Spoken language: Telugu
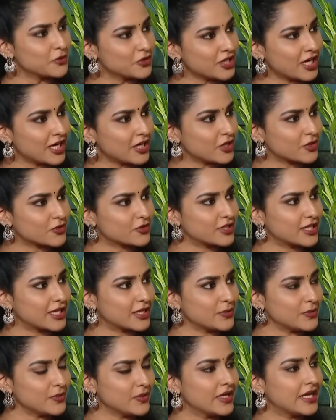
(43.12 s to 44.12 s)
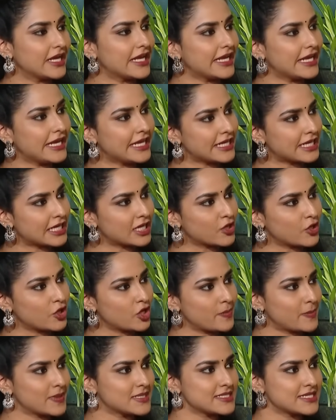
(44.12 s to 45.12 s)
ముందుగా డాక్టర్ గారు ఈ
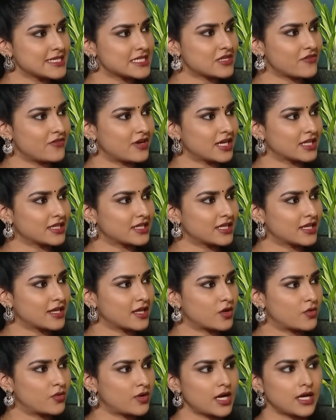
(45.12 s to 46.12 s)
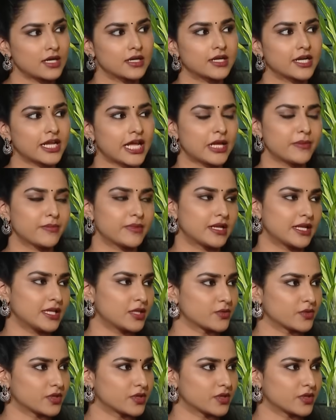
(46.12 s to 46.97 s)
రంగంలో పనిచేసే వాళ్ళందరికీ కూడా టైం అనేది